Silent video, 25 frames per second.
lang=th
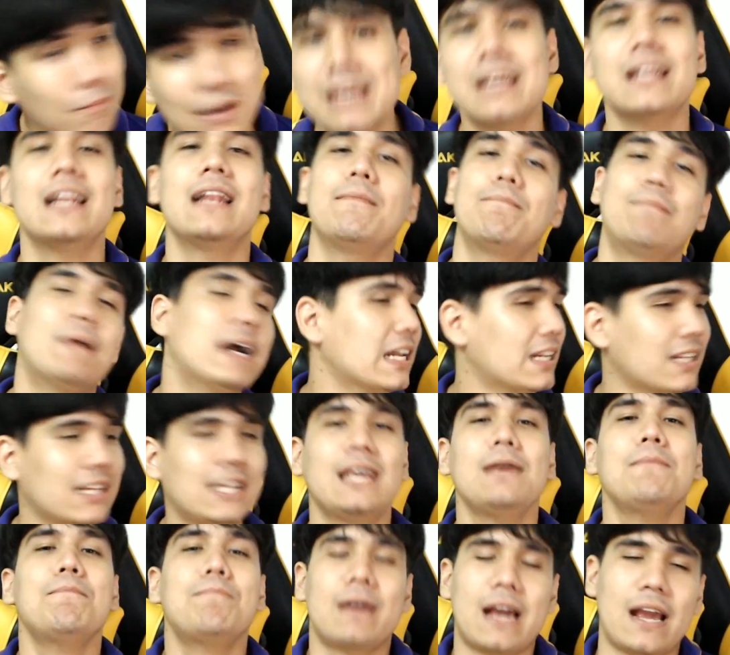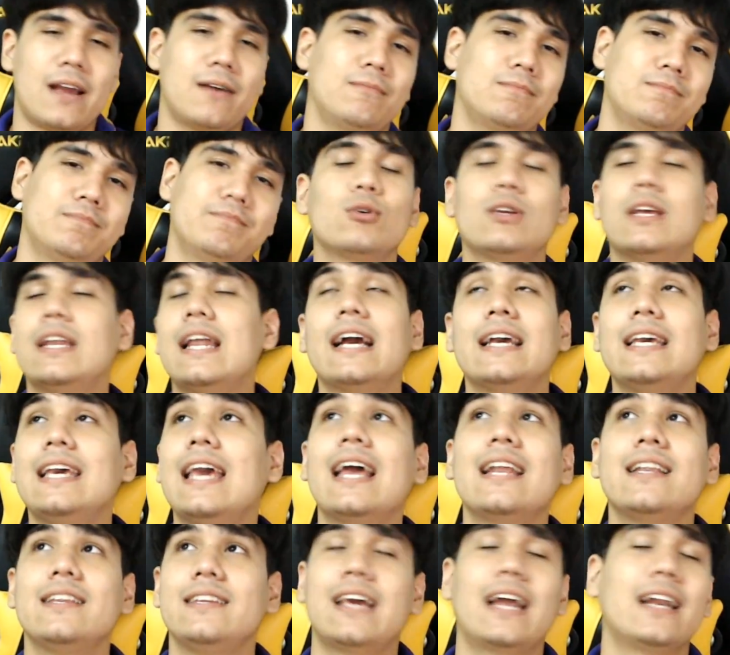ไม่เปิดคลิปอ่ะกูจะนั่ง
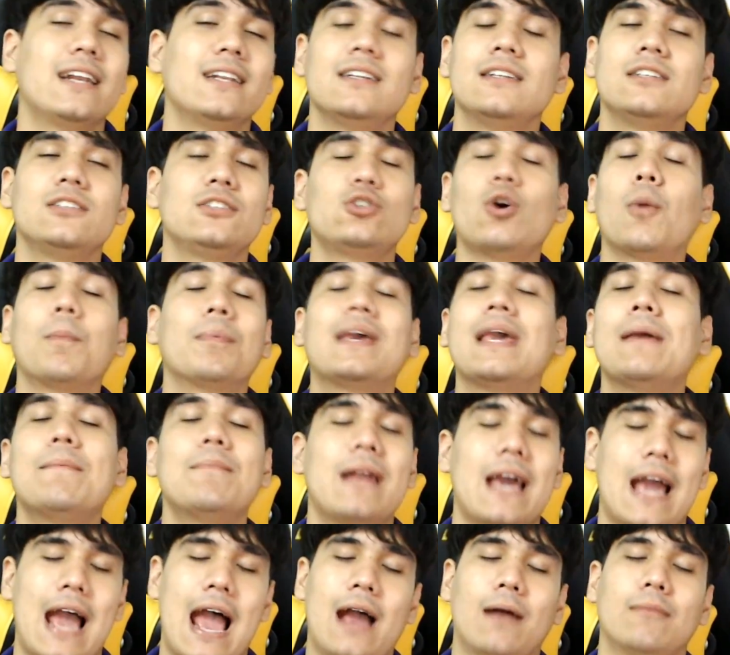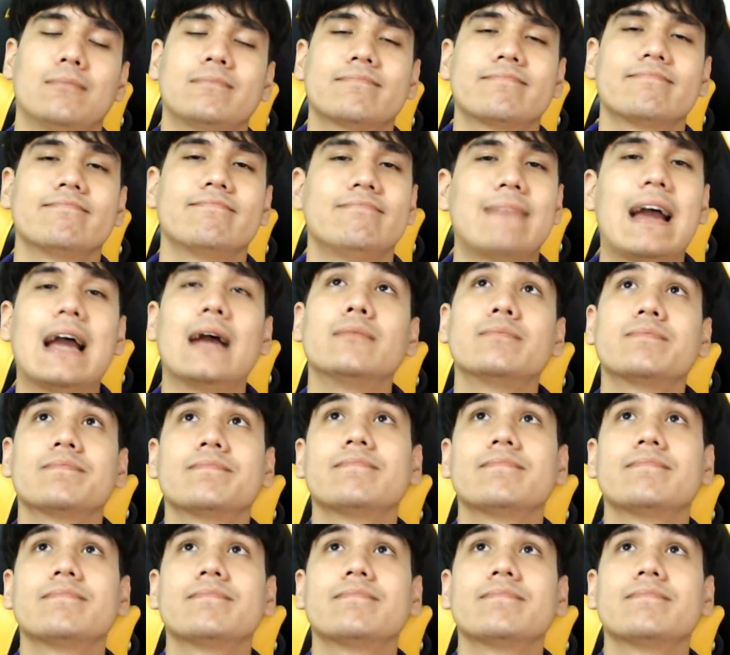เงี้ยยันจบคลิปเลยอ่ะนะ